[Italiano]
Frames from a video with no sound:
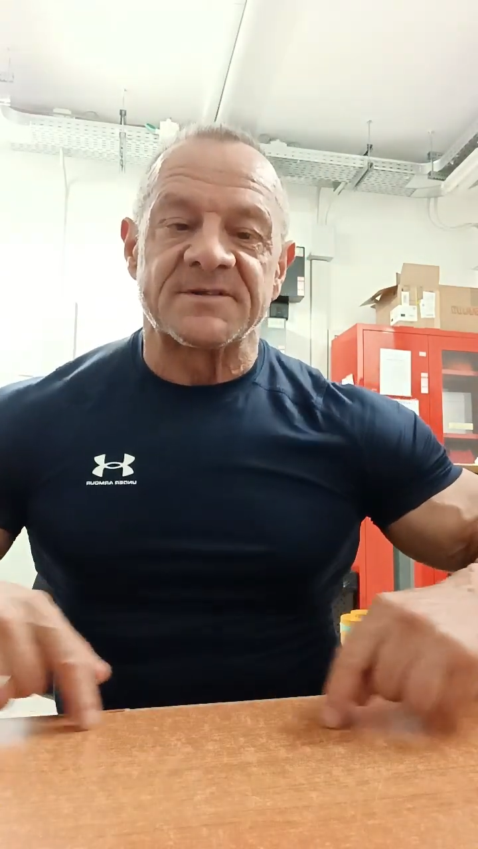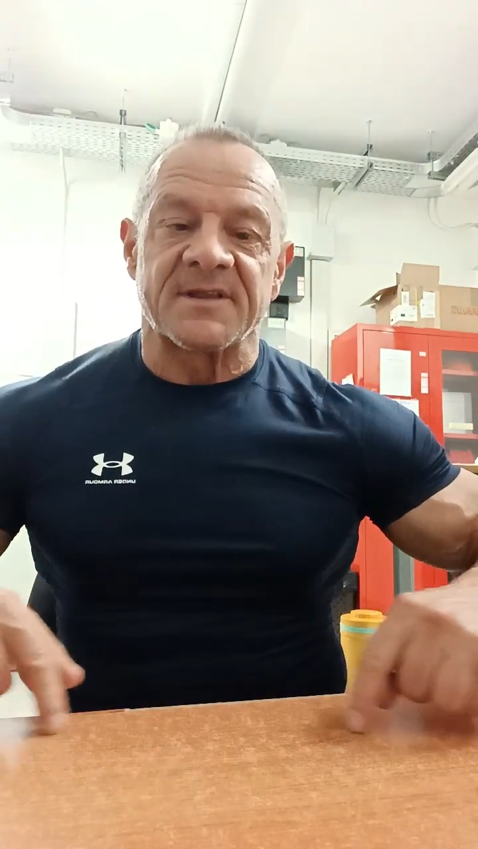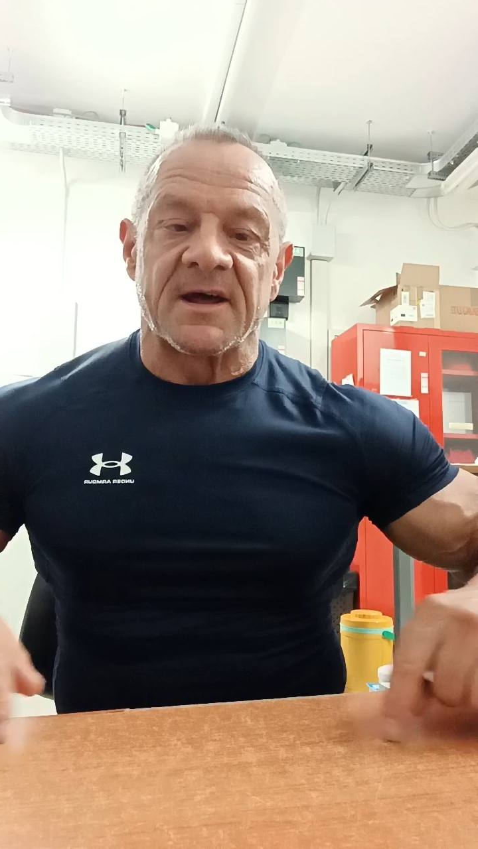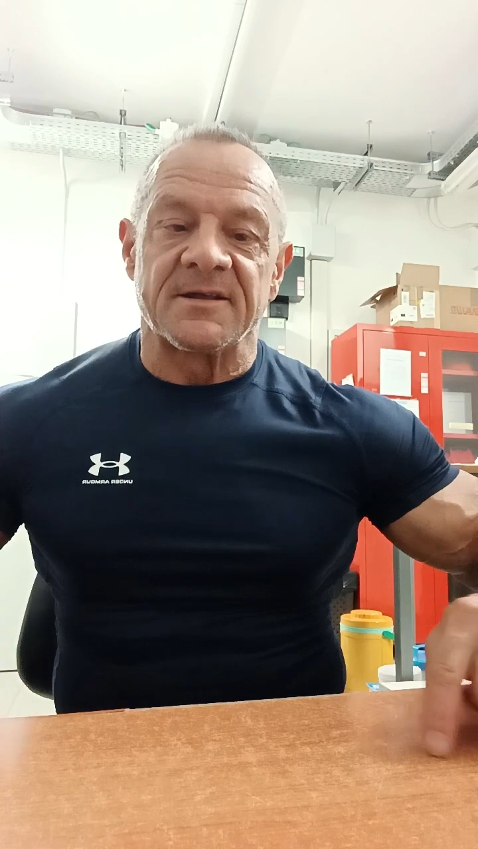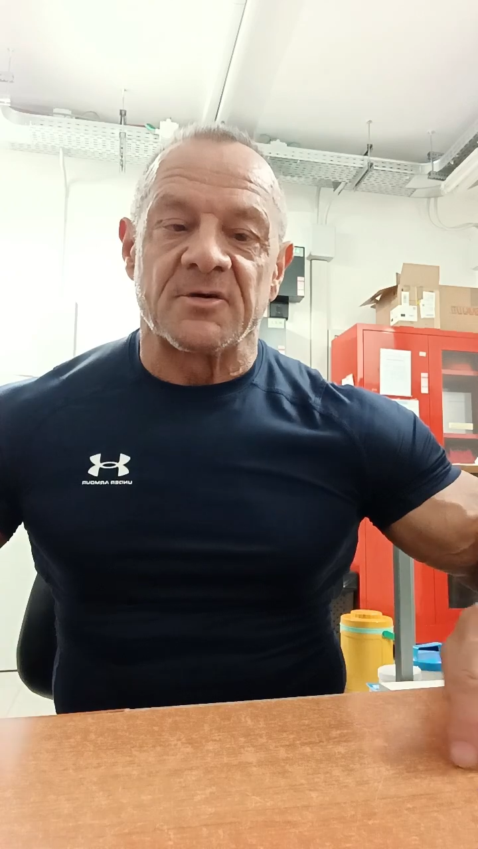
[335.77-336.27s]

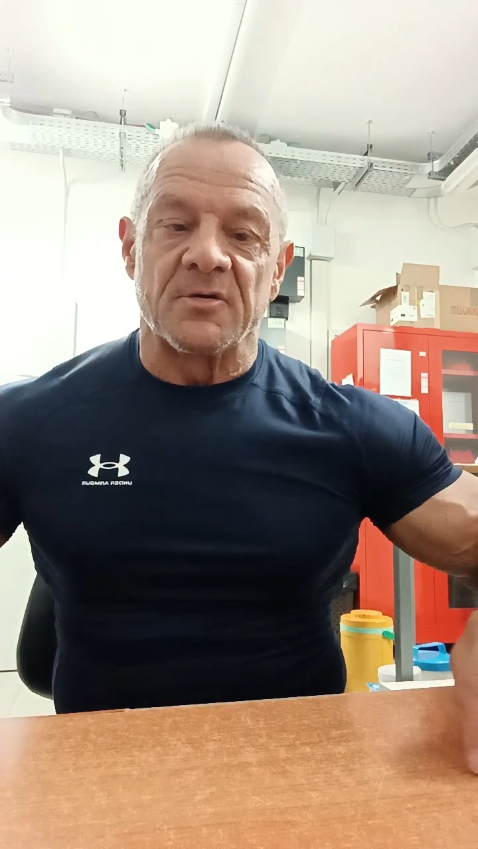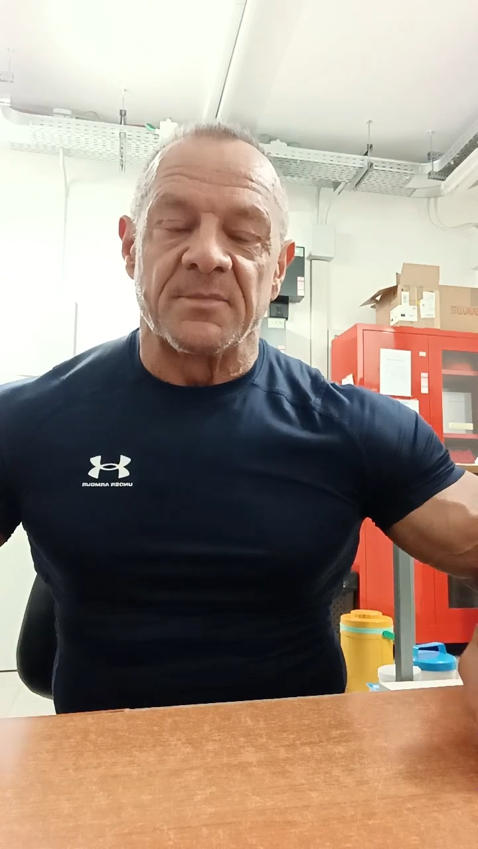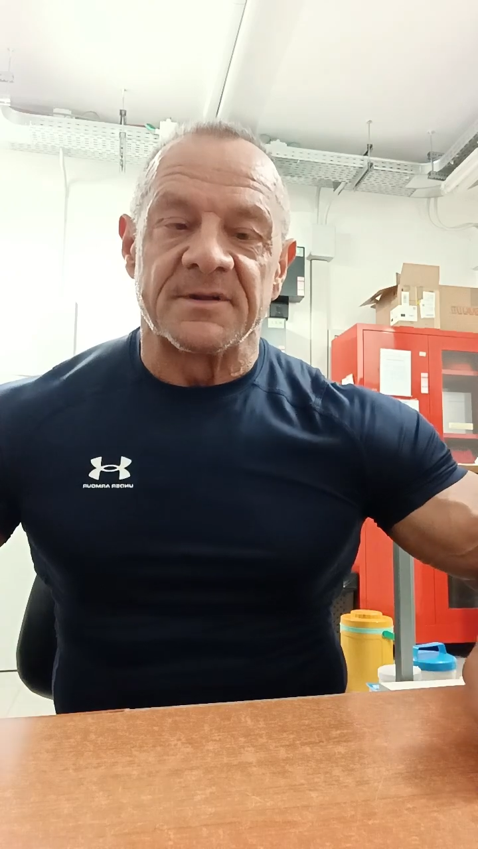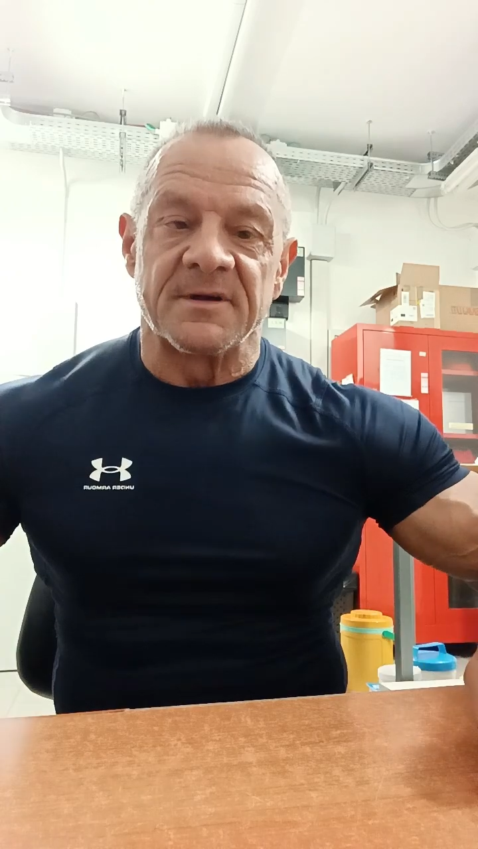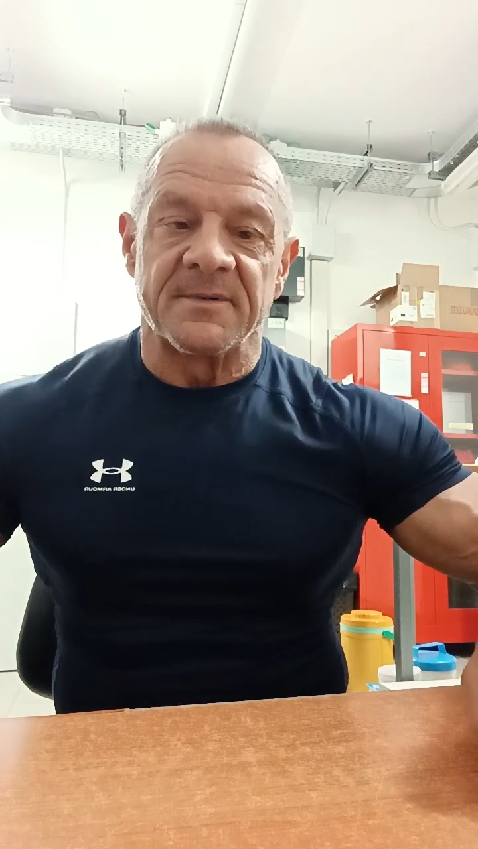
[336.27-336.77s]
strade
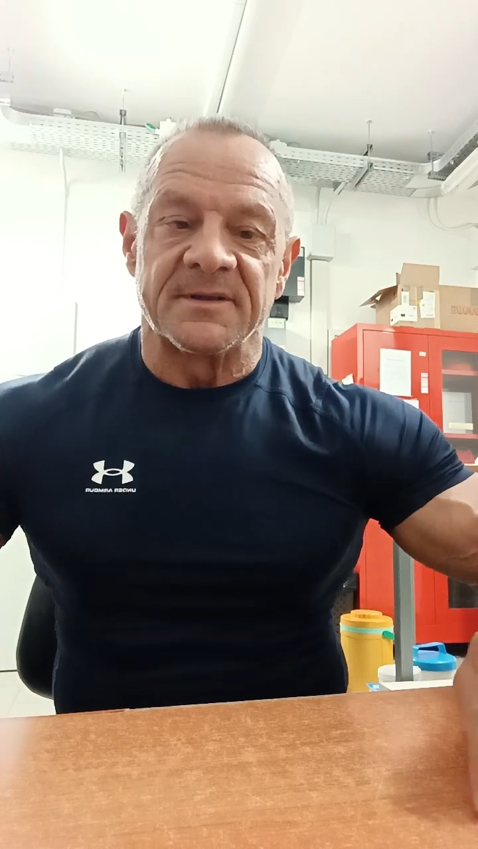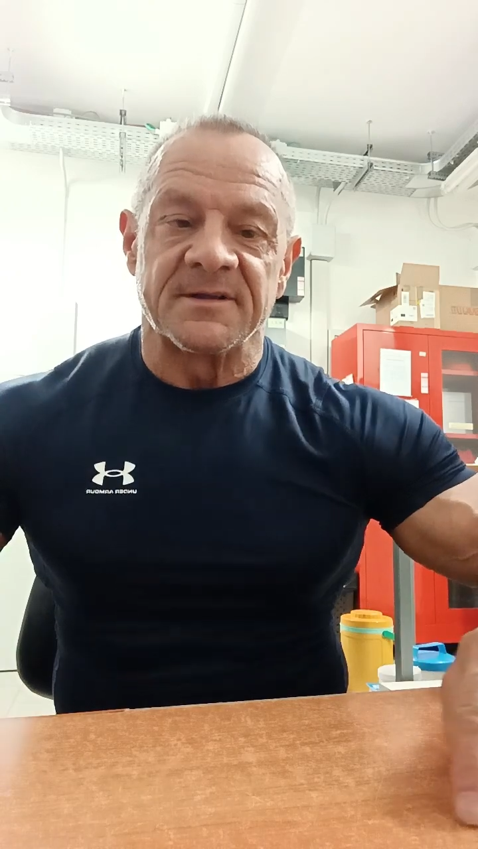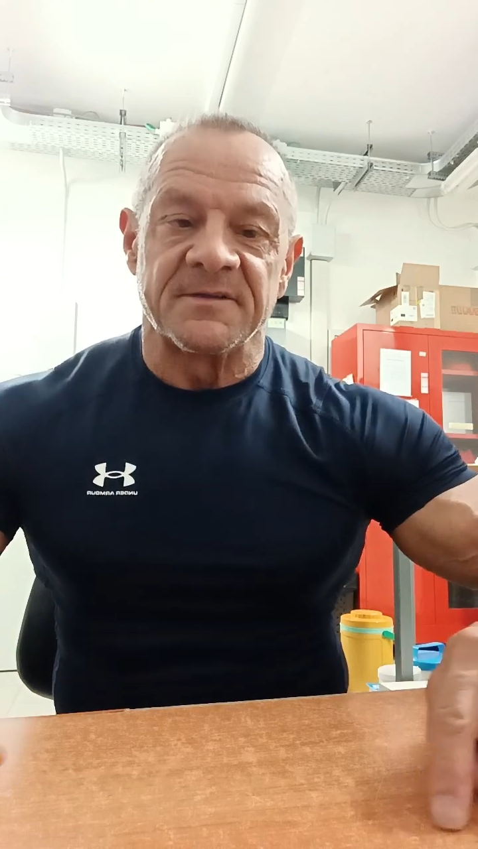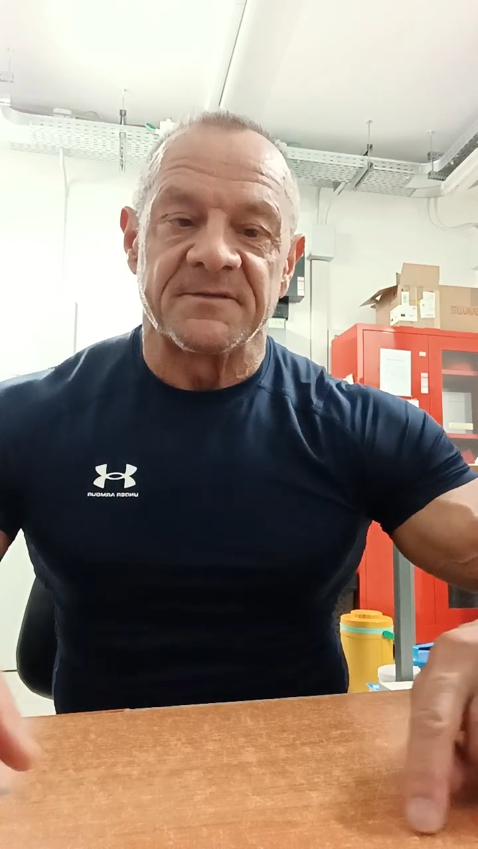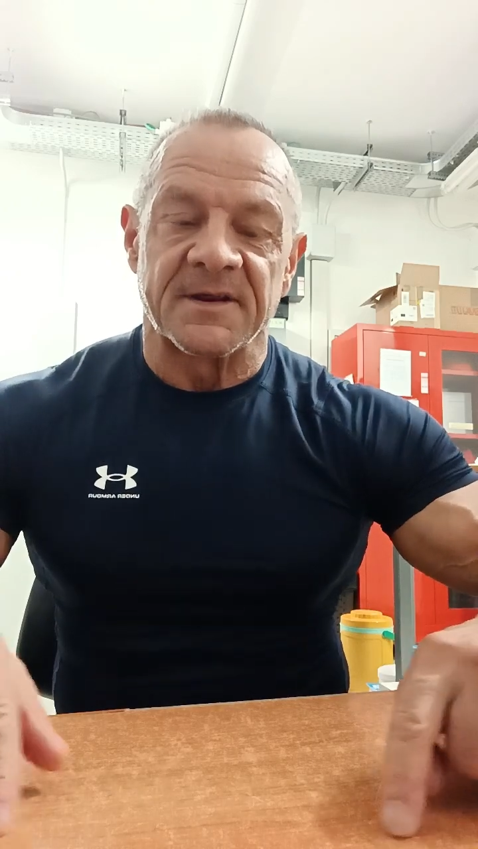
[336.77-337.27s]
completamente
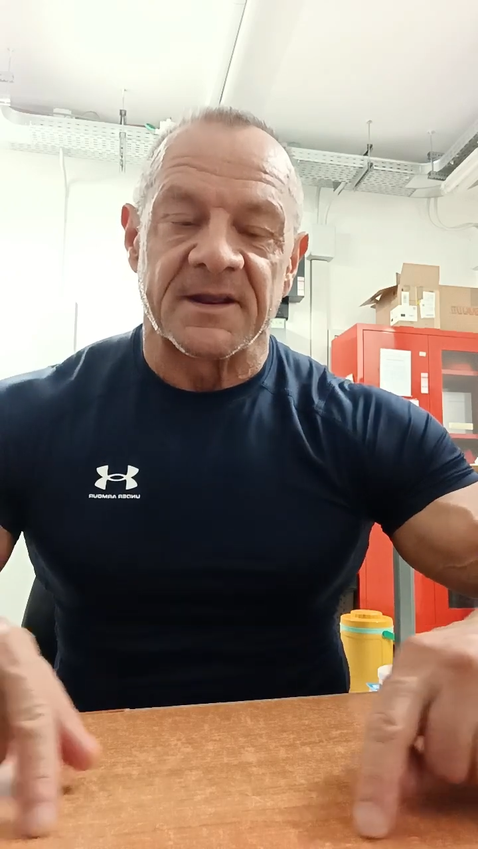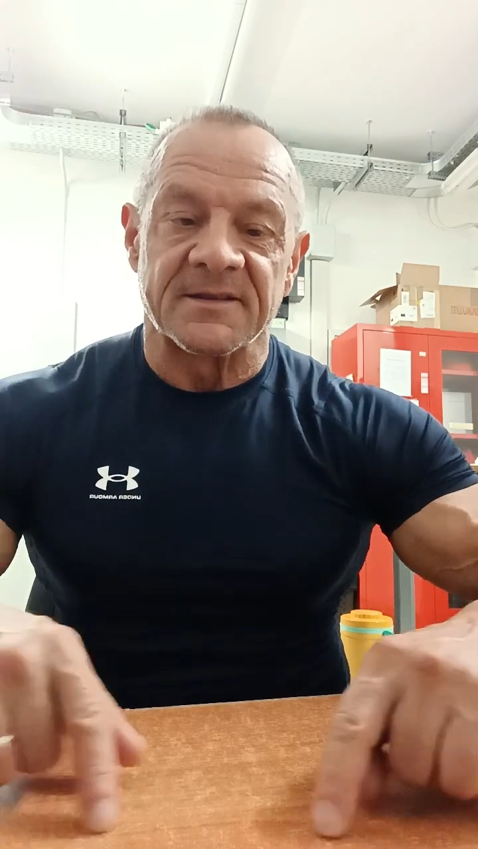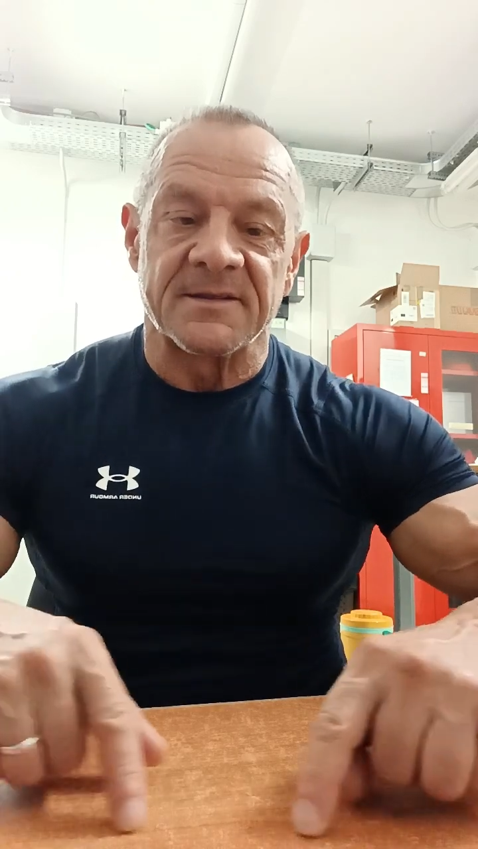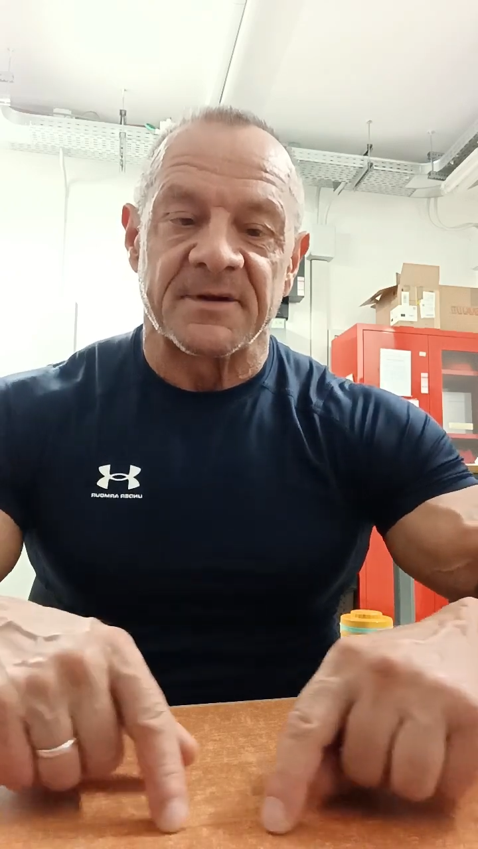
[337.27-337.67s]
differenti,